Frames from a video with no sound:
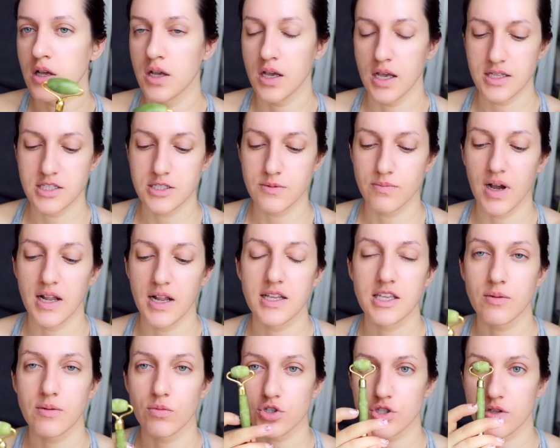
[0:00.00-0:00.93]
Эти
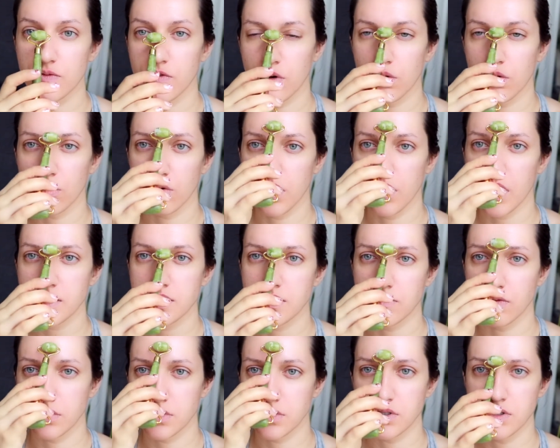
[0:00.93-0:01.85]
маленькие можно вокруг глаз и
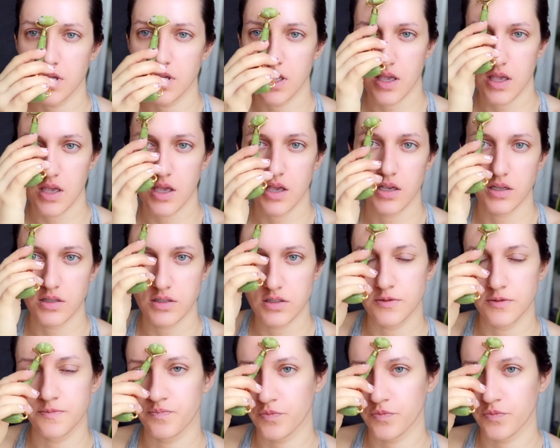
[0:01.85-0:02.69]
вот здесь.